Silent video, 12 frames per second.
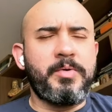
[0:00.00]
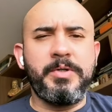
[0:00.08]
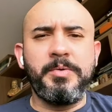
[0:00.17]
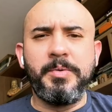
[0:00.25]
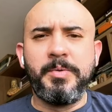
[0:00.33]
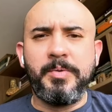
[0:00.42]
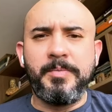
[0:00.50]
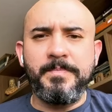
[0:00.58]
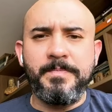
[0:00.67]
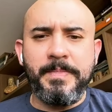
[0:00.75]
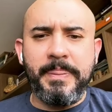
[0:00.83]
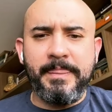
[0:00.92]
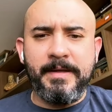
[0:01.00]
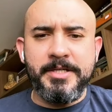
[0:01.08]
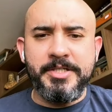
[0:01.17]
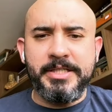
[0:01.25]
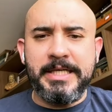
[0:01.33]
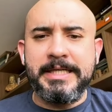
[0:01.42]
Quando a
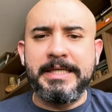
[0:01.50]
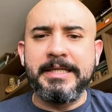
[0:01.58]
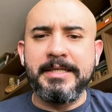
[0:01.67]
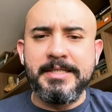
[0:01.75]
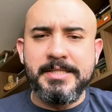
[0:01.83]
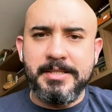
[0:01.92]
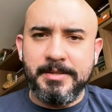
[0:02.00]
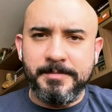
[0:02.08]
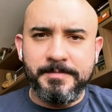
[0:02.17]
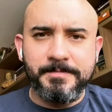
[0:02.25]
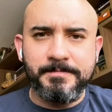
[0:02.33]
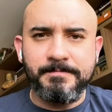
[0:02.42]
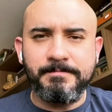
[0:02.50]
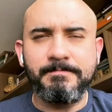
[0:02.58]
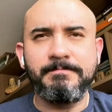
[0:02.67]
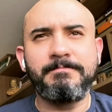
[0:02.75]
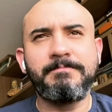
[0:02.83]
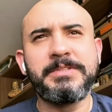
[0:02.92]
gente é criança.
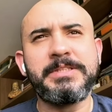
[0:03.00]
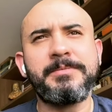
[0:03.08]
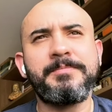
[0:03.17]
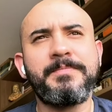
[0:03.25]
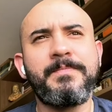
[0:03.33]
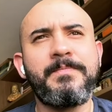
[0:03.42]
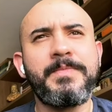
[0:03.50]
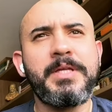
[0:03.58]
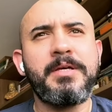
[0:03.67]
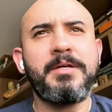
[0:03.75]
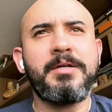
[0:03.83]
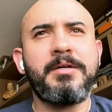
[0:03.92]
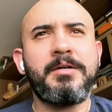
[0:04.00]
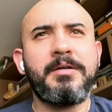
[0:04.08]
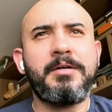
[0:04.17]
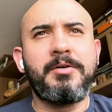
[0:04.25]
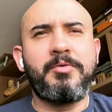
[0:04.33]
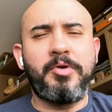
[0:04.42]
Né?
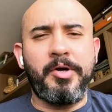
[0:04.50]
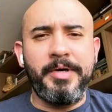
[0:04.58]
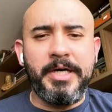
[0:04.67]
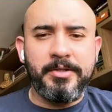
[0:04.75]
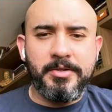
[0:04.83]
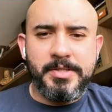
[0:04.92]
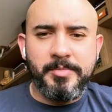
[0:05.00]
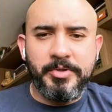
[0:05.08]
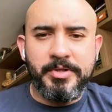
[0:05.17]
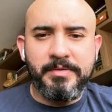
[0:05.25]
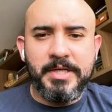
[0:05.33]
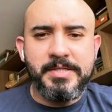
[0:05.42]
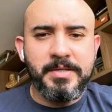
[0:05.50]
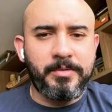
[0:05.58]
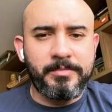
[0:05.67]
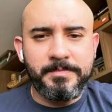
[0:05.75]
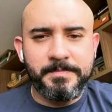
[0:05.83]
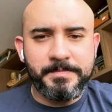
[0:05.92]
qual é a nossa
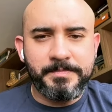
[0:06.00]
motivação?